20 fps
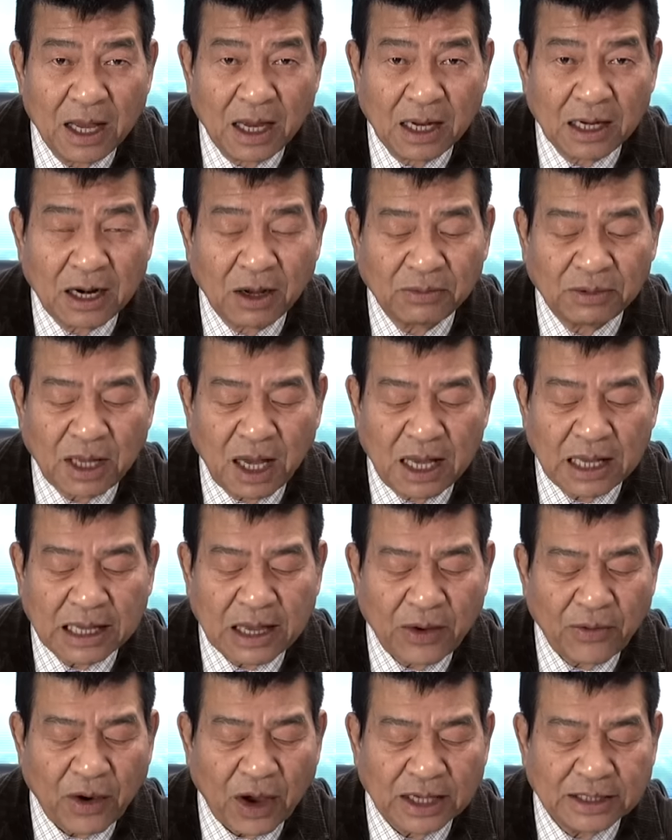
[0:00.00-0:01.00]
đồng thời
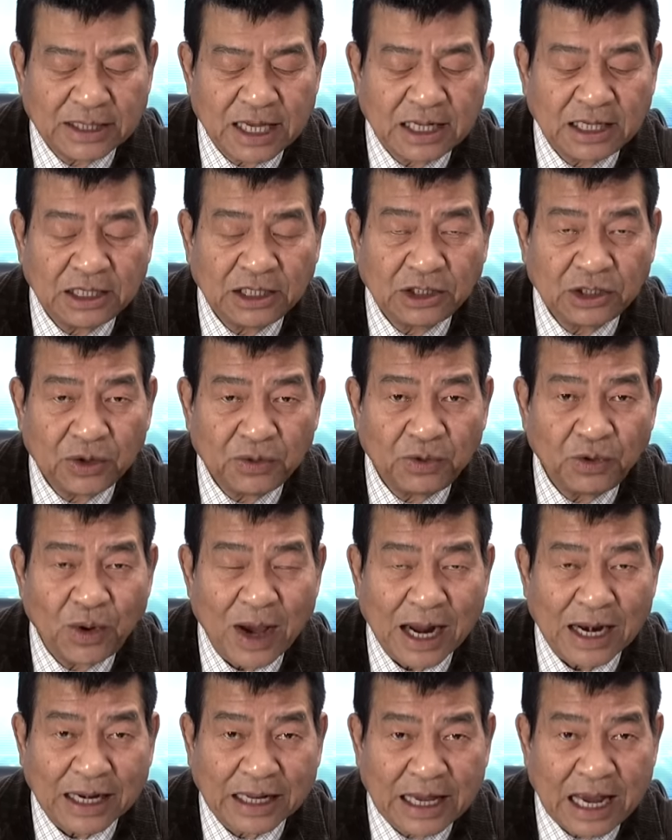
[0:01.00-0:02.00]
kêu gọi dân chúng
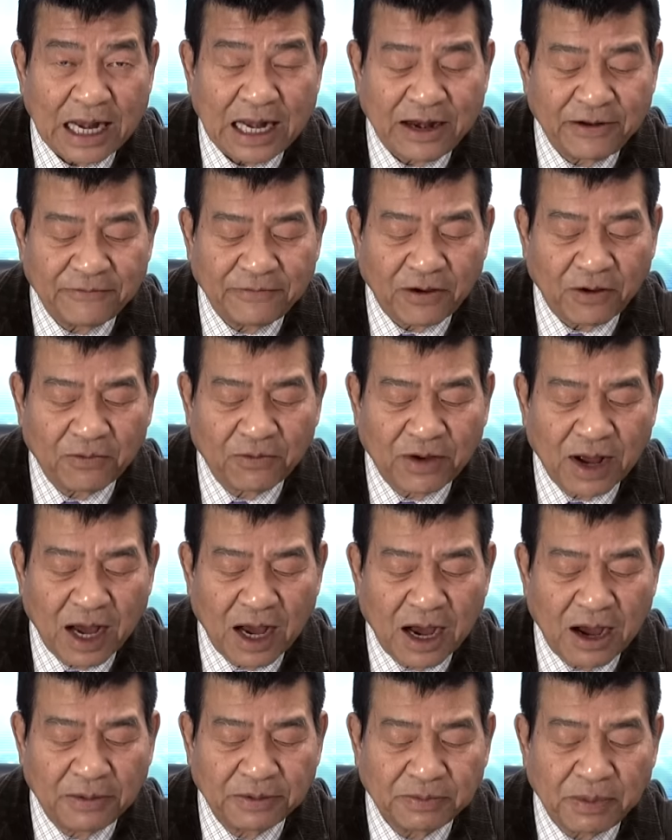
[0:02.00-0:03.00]
đoàn kết để phòng
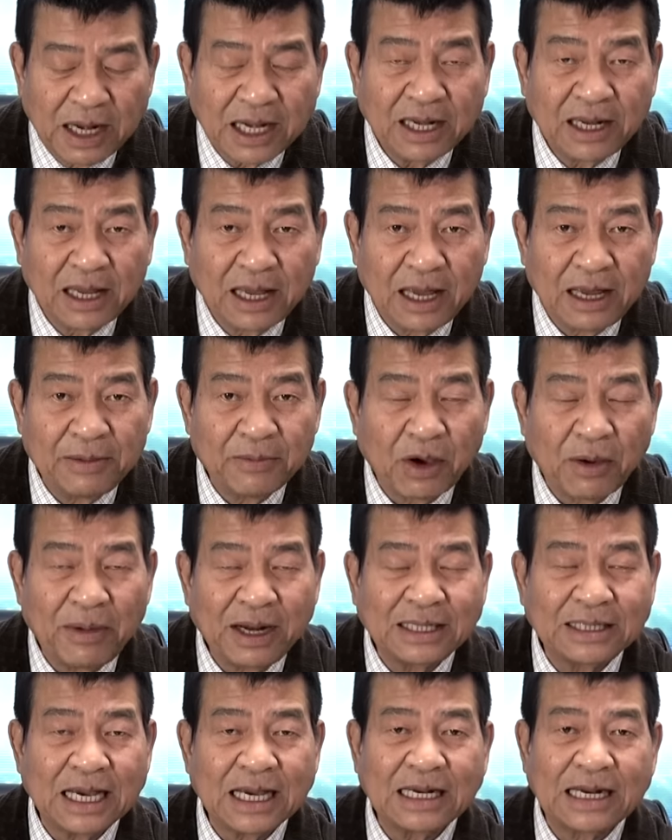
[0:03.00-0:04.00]
hờ bất kỳ mọi
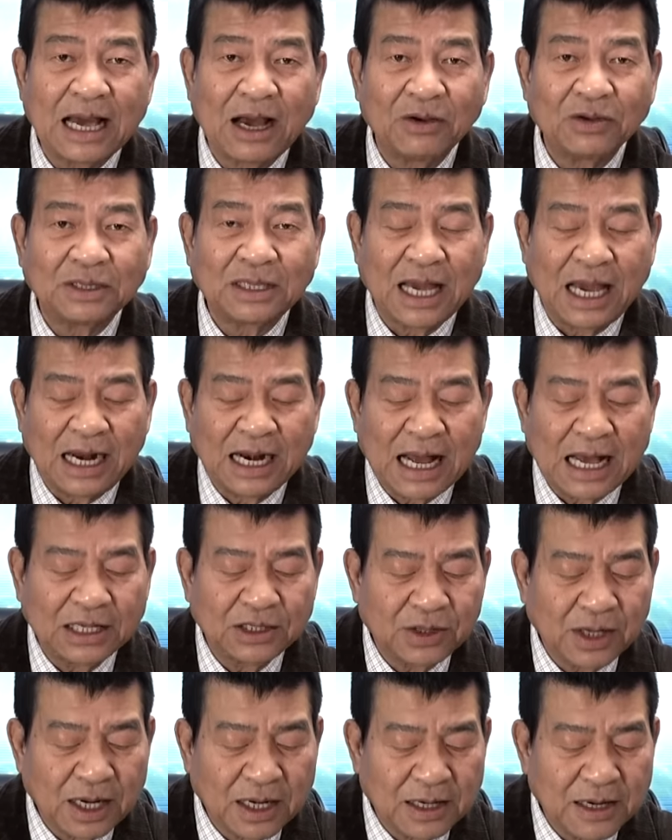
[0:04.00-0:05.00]
bất trắc nào xảy ra
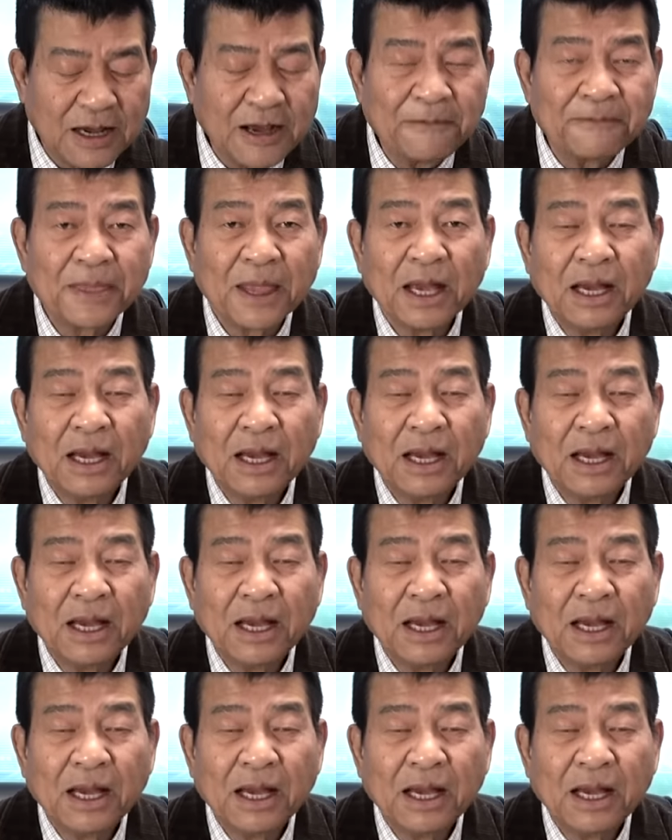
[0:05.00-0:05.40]
cho đất nước.